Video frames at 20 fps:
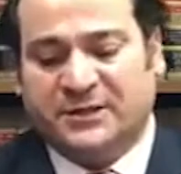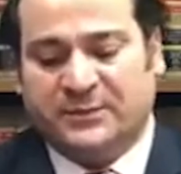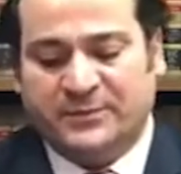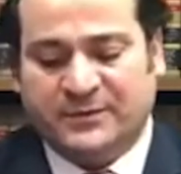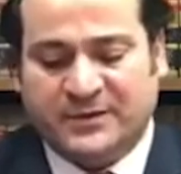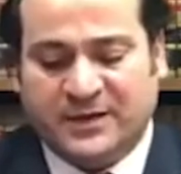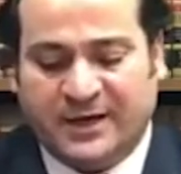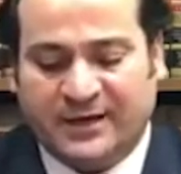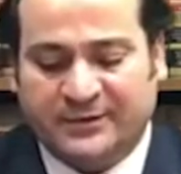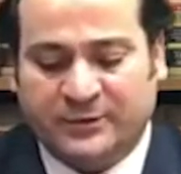diye bir
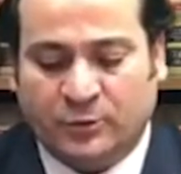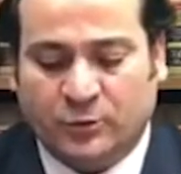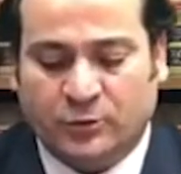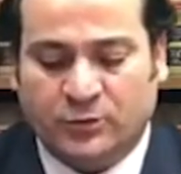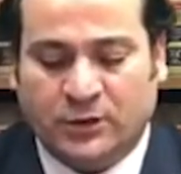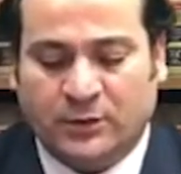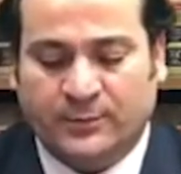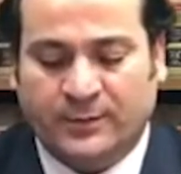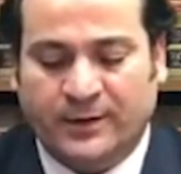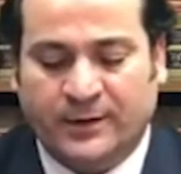kaydı yok
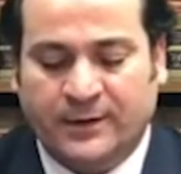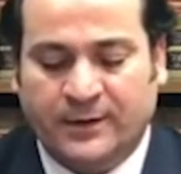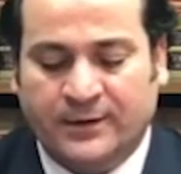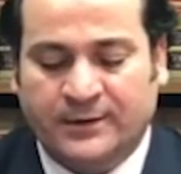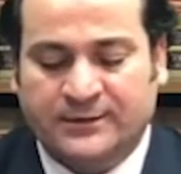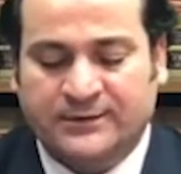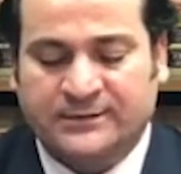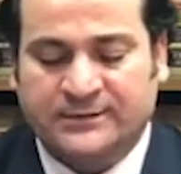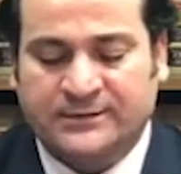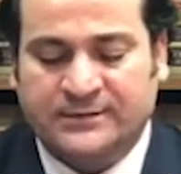ama
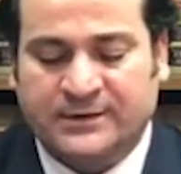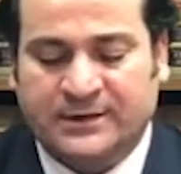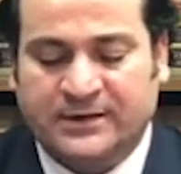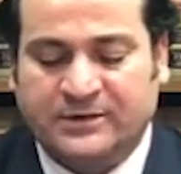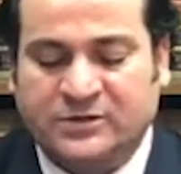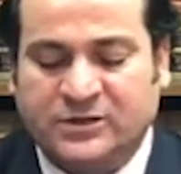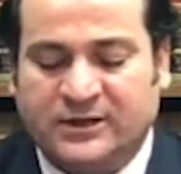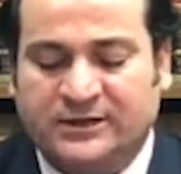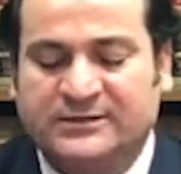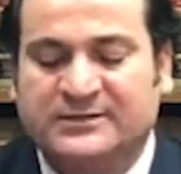sizin
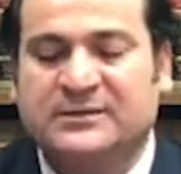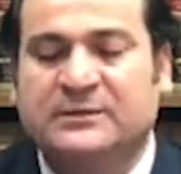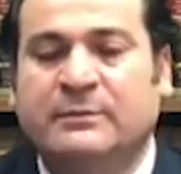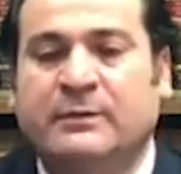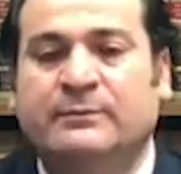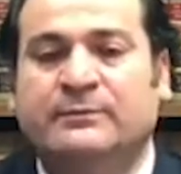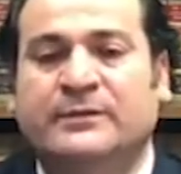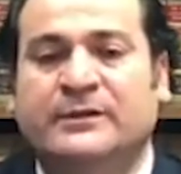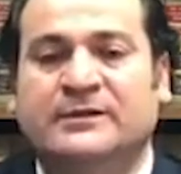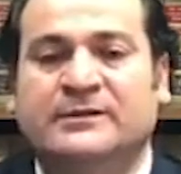geçerli
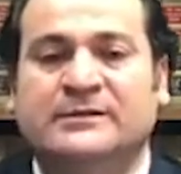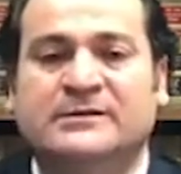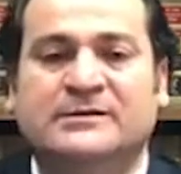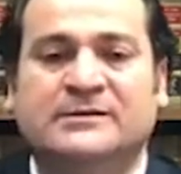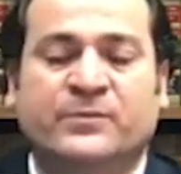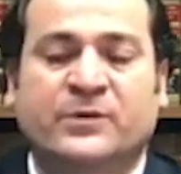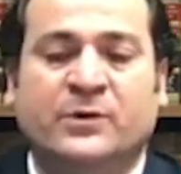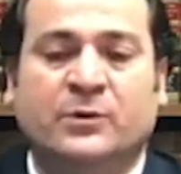sebepleriniz,